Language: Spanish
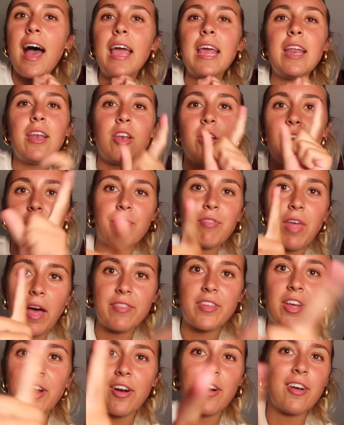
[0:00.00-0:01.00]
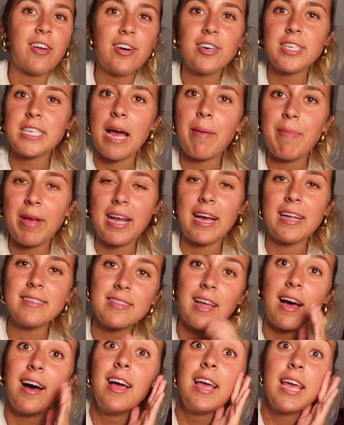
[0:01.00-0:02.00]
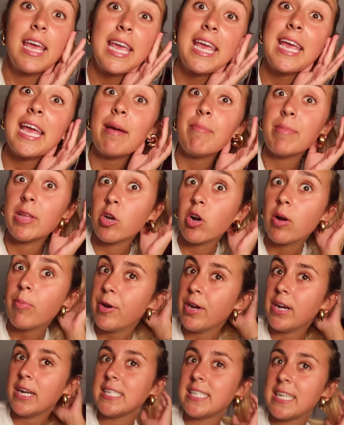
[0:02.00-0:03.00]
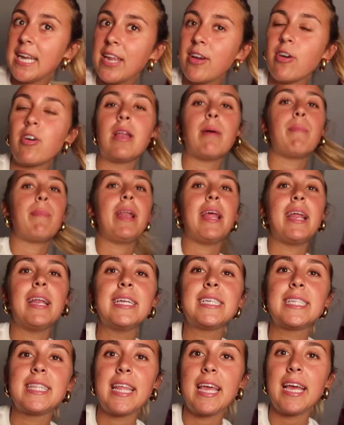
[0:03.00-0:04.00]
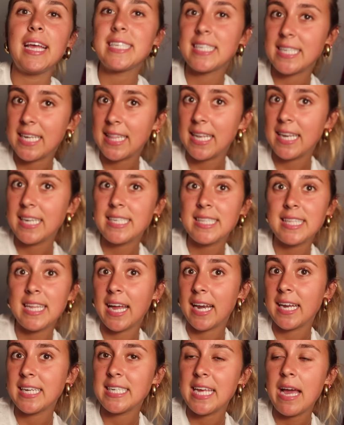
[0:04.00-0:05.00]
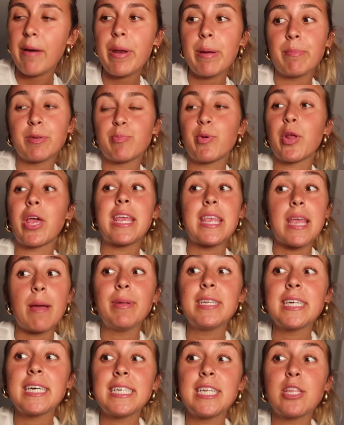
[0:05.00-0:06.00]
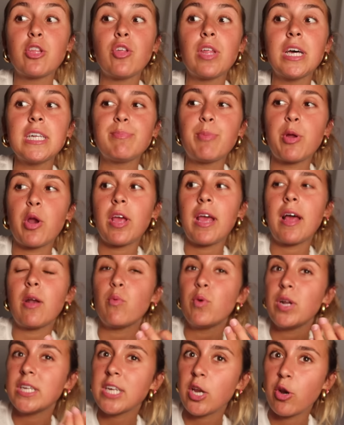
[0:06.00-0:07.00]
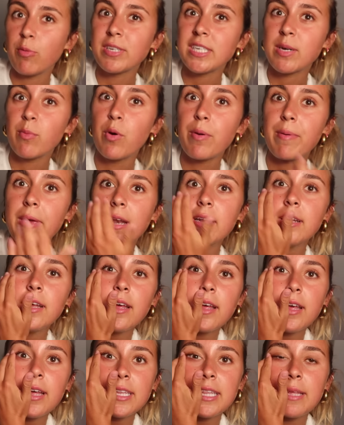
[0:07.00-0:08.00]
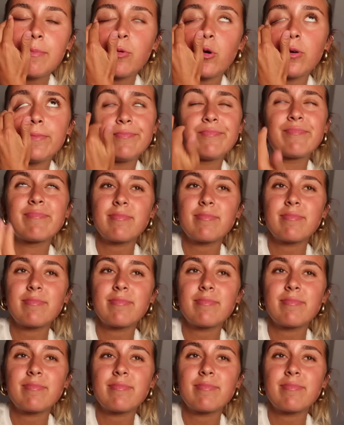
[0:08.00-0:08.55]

I love that girl, o sea, me encanta. Y me tengo que poner en serio con la playlist de setlist de Gracie Abrams, porque ya me sé casi todas, pero hay algunas que no me sé muy bien. Tipo,